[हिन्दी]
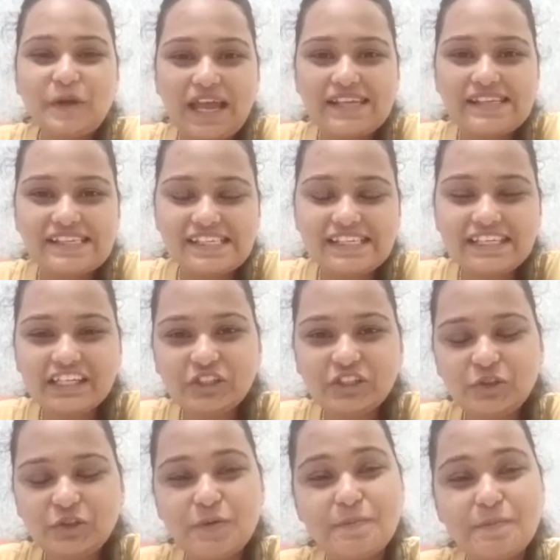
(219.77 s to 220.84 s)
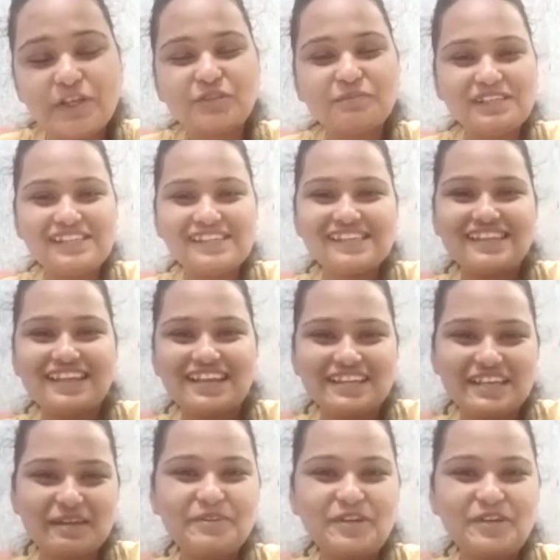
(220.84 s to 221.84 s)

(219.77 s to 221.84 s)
डांसिंग का शौक बचपन से था क्या